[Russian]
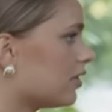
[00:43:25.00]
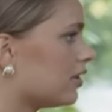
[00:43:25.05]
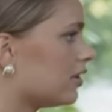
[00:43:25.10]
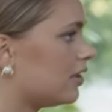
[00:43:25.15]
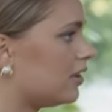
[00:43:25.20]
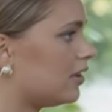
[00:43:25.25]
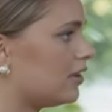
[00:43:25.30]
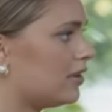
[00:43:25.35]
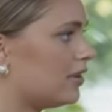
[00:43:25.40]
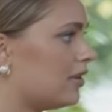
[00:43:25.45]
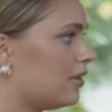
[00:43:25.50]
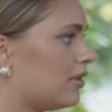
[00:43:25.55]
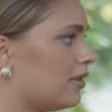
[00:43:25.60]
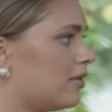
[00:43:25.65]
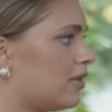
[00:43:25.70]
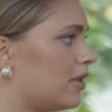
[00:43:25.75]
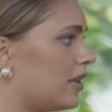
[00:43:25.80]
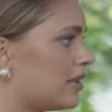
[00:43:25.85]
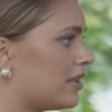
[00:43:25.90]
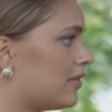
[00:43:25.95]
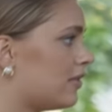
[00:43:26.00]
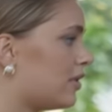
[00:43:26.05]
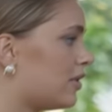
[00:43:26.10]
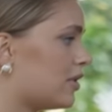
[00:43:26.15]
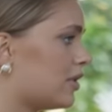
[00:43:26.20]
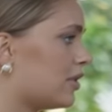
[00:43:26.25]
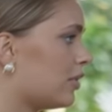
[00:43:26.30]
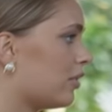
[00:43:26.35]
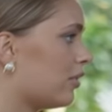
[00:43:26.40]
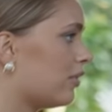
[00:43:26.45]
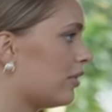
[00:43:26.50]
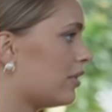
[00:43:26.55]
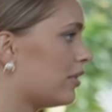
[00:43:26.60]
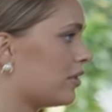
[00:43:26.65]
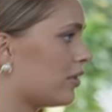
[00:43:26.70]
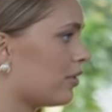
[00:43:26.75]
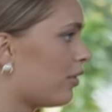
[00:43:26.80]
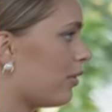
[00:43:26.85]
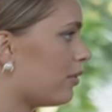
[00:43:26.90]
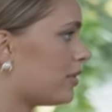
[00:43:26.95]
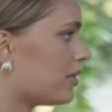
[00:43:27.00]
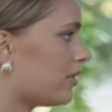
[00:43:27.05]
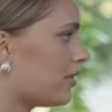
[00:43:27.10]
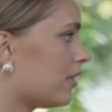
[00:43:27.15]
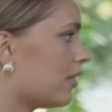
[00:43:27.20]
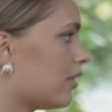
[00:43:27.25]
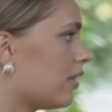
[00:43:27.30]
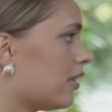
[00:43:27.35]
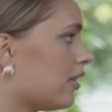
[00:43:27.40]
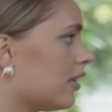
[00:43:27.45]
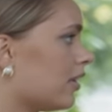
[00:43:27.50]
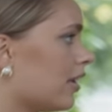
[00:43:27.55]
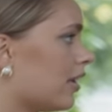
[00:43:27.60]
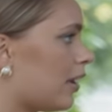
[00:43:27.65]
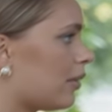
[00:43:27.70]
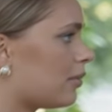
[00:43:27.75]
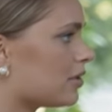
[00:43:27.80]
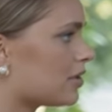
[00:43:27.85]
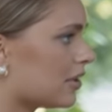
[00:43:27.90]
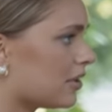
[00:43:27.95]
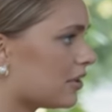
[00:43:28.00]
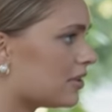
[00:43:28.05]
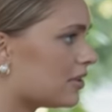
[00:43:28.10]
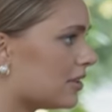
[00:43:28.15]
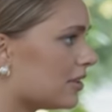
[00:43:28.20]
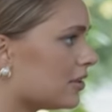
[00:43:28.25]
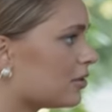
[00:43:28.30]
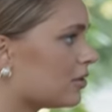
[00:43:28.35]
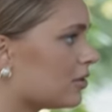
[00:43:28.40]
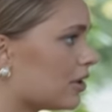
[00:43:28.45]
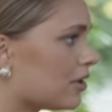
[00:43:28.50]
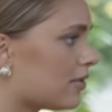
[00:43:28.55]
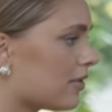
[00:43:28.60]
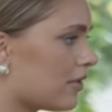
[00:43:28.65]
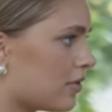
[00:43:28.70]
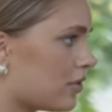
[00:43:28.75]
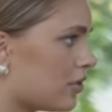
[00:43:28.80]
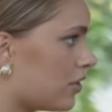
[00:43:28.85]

и не завести новое знакомство. Я пришла найти сюда своего